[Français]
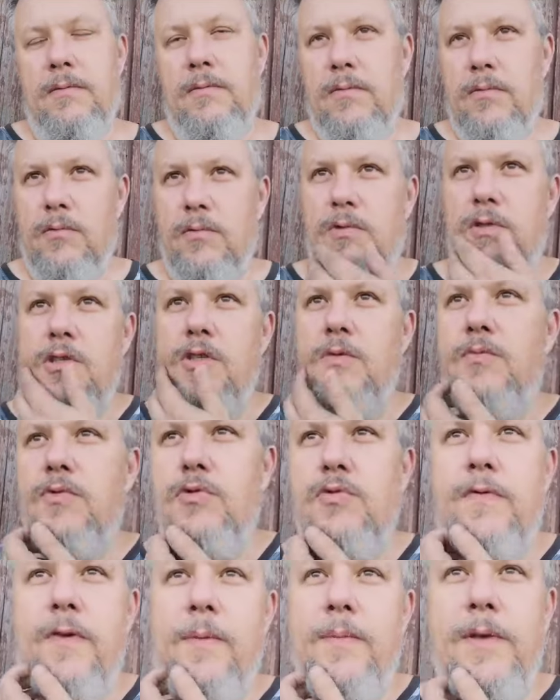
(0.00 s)
Donc si je me
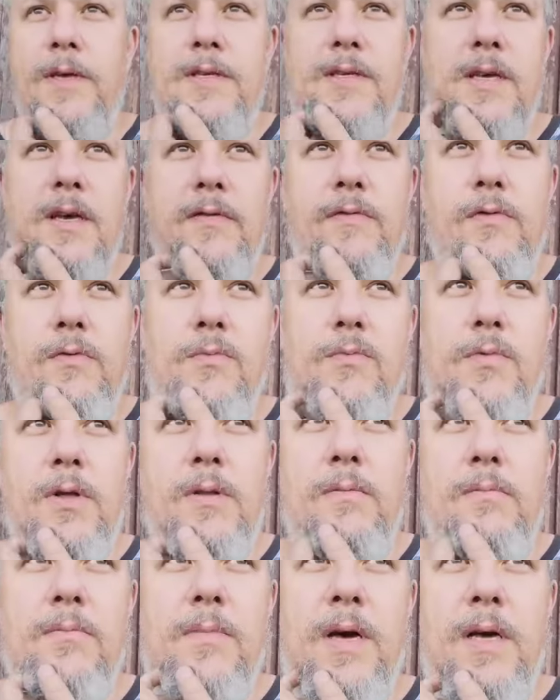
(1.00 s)
souviens bien, c'est avant le mois
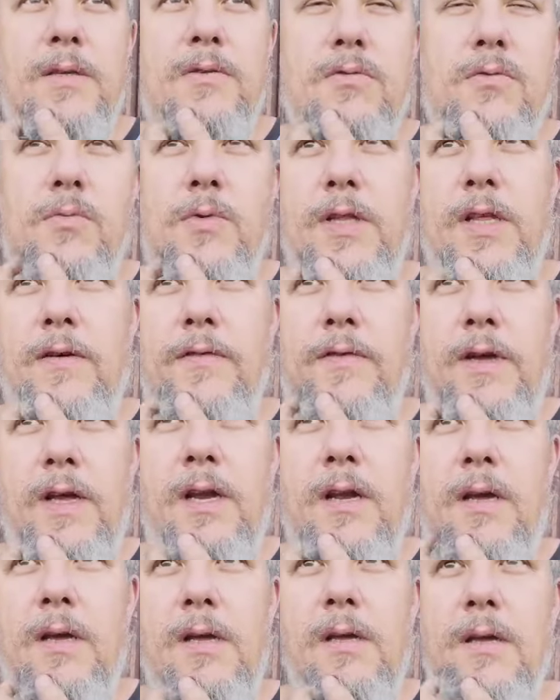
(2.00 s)
de mars ou le mois
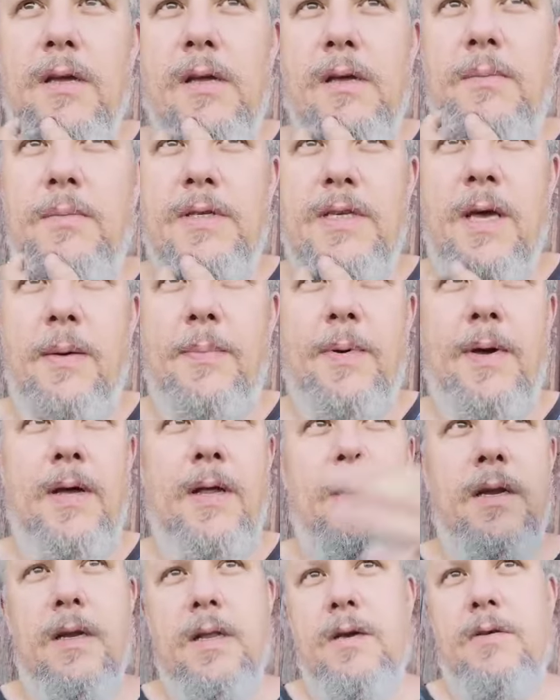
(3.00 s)
d'avril, parce
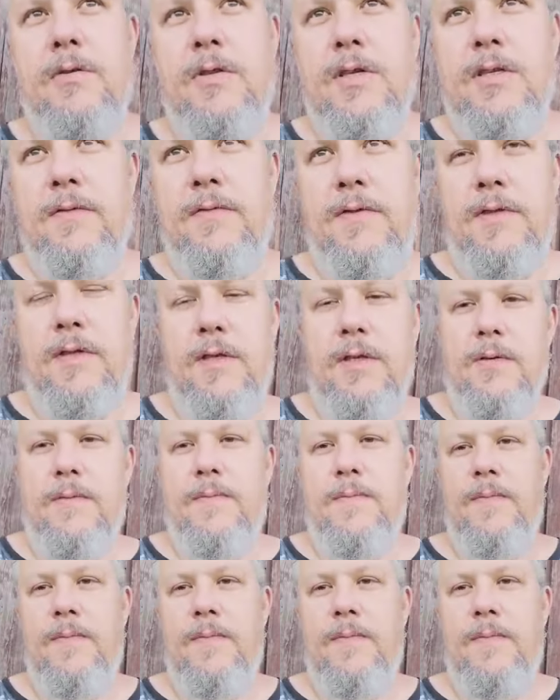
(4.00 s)
qu'après les quotas c'est fini.